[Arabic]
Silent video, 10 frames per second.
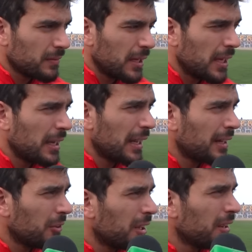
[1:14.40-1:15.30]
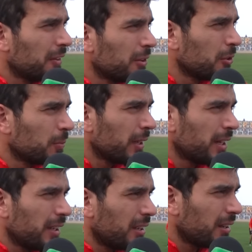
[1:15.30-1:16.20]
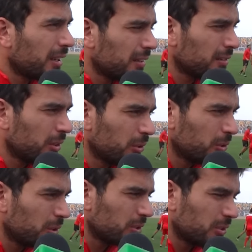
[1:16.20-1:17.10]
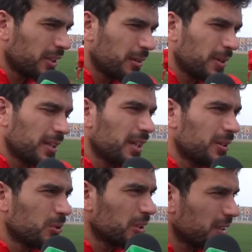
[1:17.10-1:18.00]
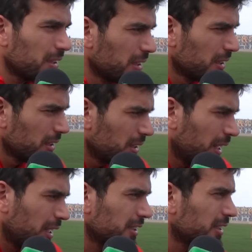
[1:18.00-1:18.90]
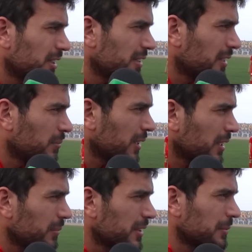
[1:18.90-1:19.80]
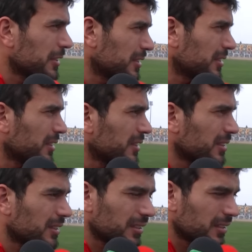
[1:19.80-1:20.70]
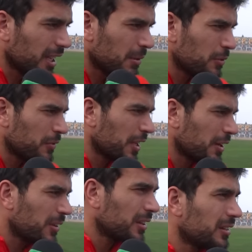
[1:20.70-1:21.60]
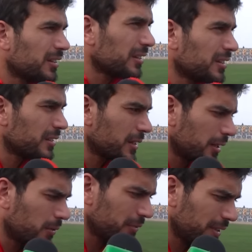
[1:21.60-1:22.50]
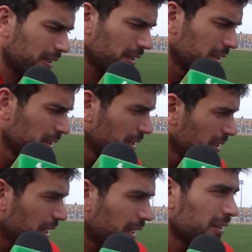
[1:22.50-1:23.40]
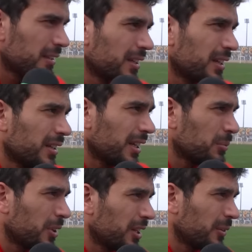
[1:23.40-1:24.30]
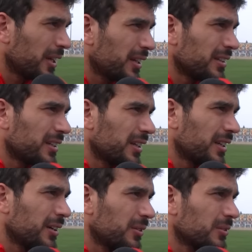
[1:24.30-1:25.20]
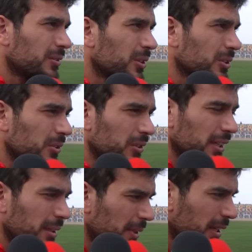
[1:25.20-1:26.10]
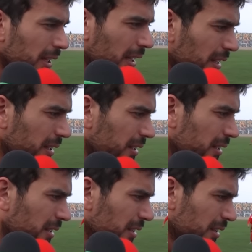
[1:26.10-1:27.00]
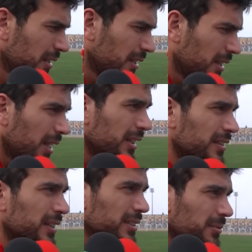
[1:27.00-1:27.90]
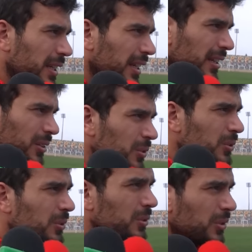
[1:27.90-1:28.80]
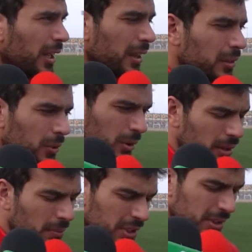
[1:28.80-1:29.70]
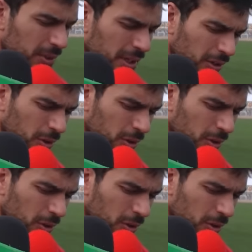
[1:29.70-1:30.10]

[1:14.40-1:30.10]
لا نحن والله في الجروب معناها نقعدوا كونسونتري برك على الكره الحاجات اللي تصير برا ما يلزمناش نخمو فيها ولا ندخلوا فيها عندنا تيران نخدموا على رواحنا نترانيو ونكونسونتري معناها على على الإيطاج نتاعنا ونحضروا الماتش نتاعنا